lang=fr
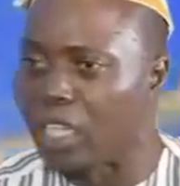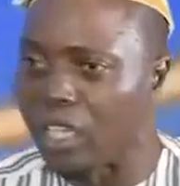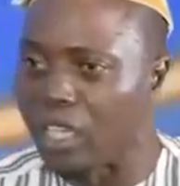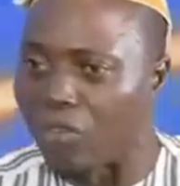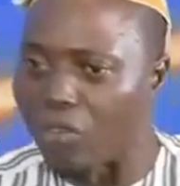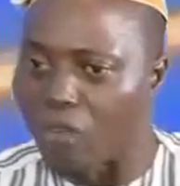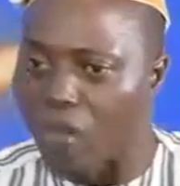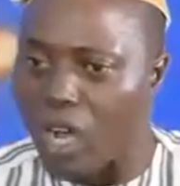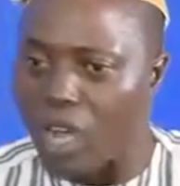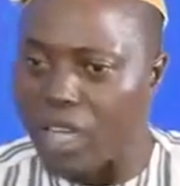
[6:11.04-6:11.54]

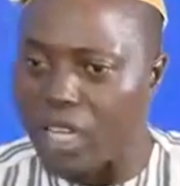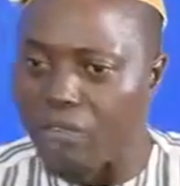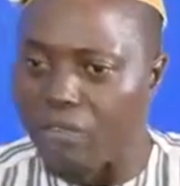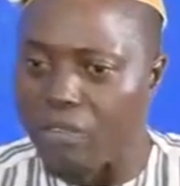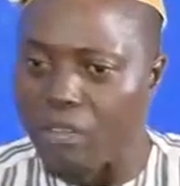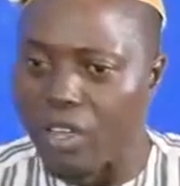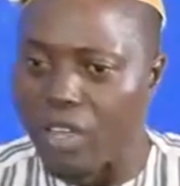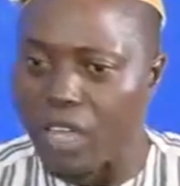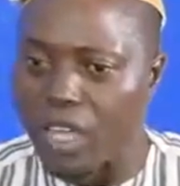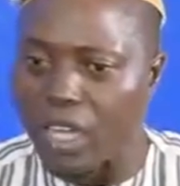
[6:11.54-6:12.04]
il faut aller
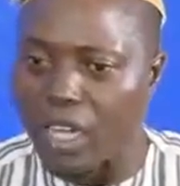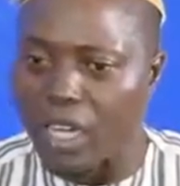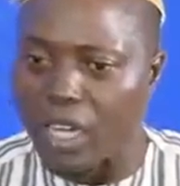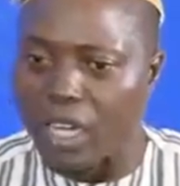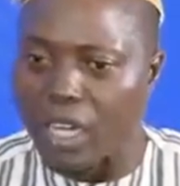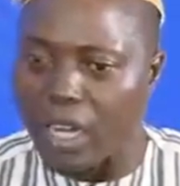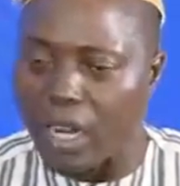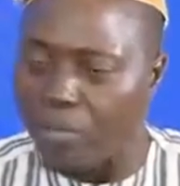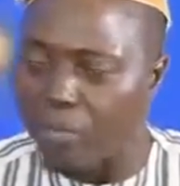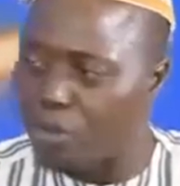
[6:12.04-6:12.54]
vers
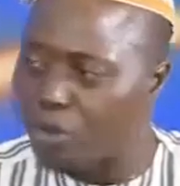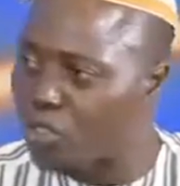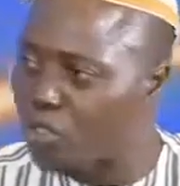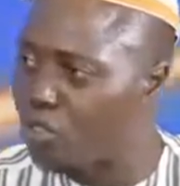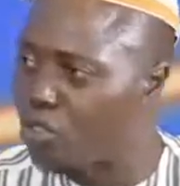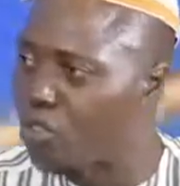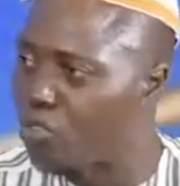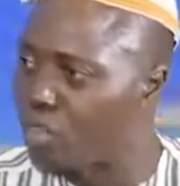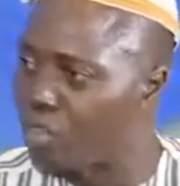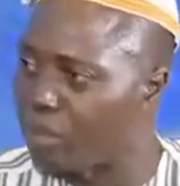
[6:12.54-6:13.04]
l'approche
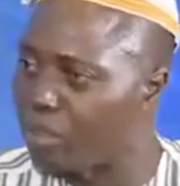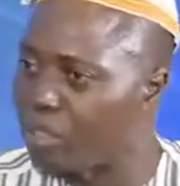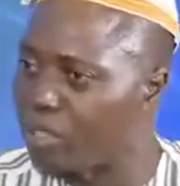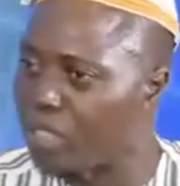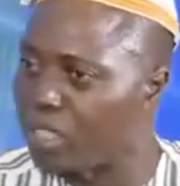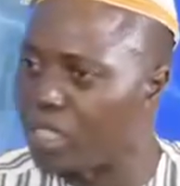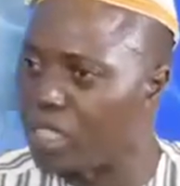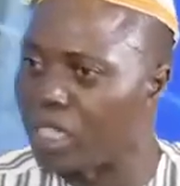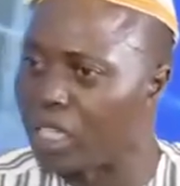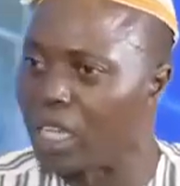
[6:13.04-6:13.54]
de
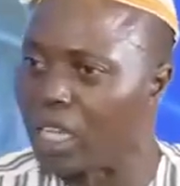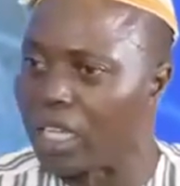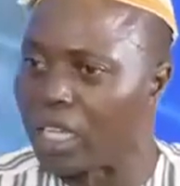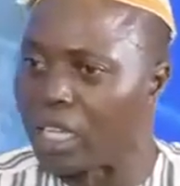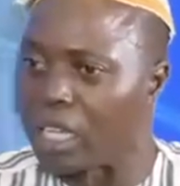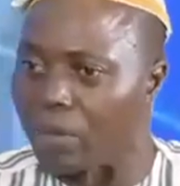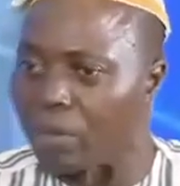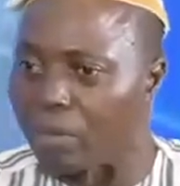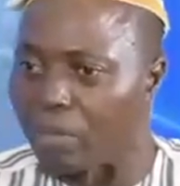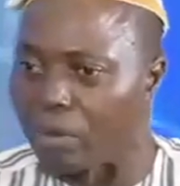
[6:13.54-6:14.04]
durabilité
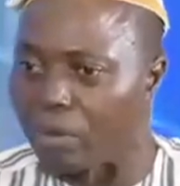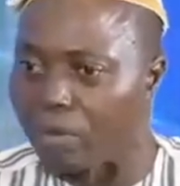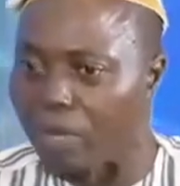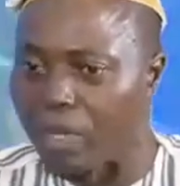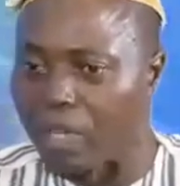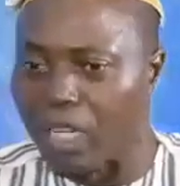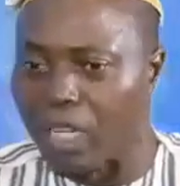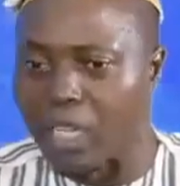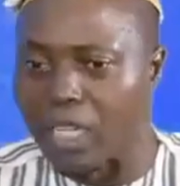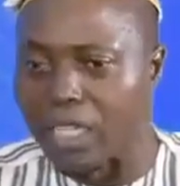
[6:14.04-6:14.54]
qui
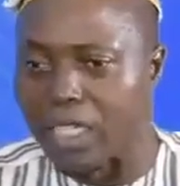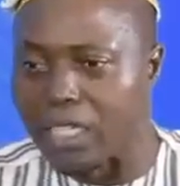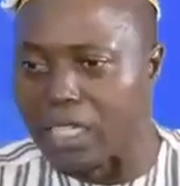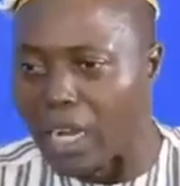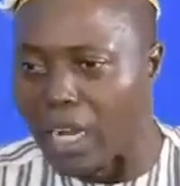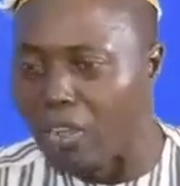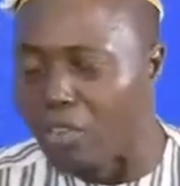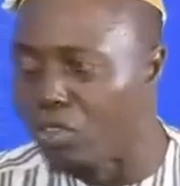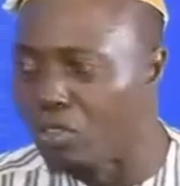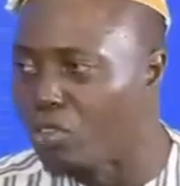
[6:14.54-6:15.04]
permet
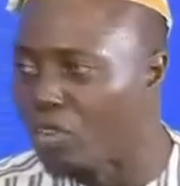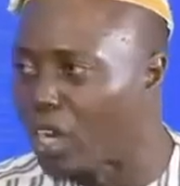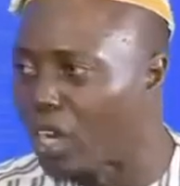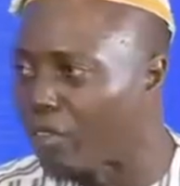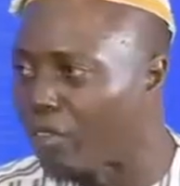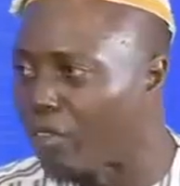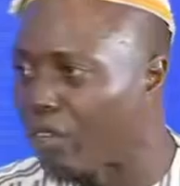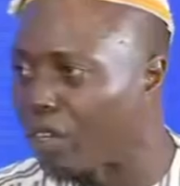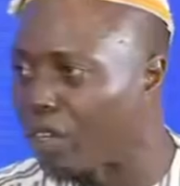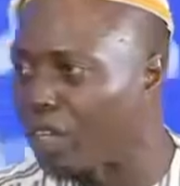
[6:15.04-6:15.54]
d'aller de
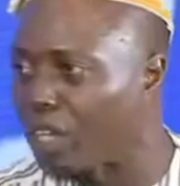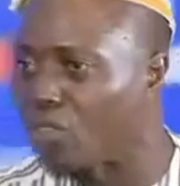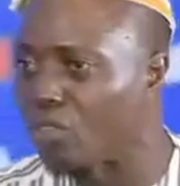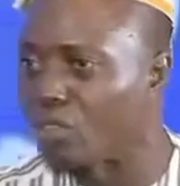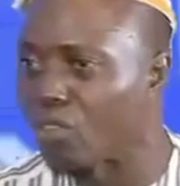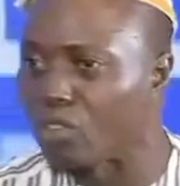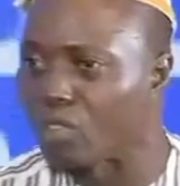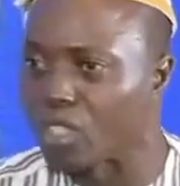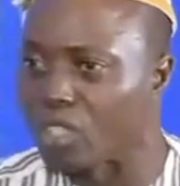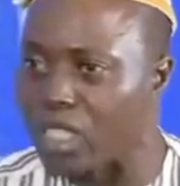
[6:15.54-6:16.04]
l'avant. Et
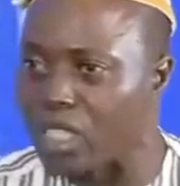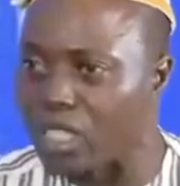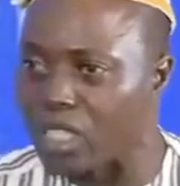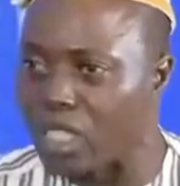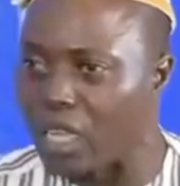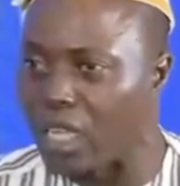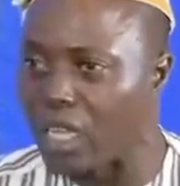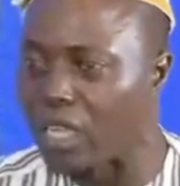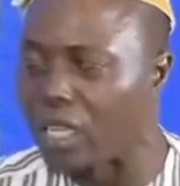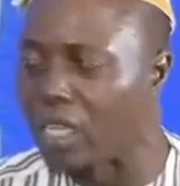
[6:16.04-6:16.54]
donc c'est
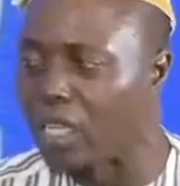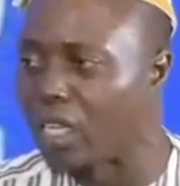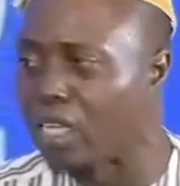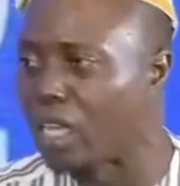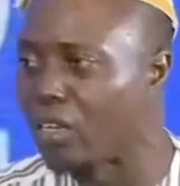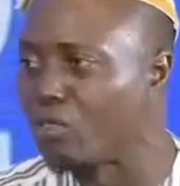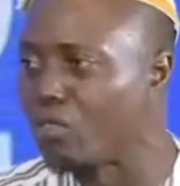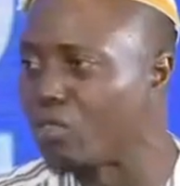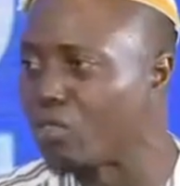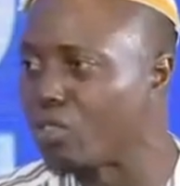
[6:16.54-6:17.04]
ça
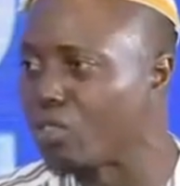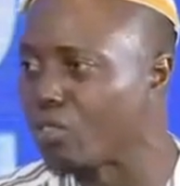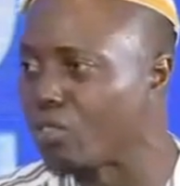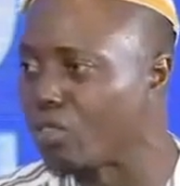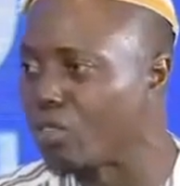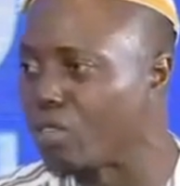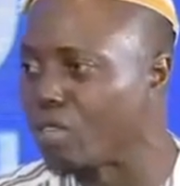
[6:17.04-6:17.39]
notion.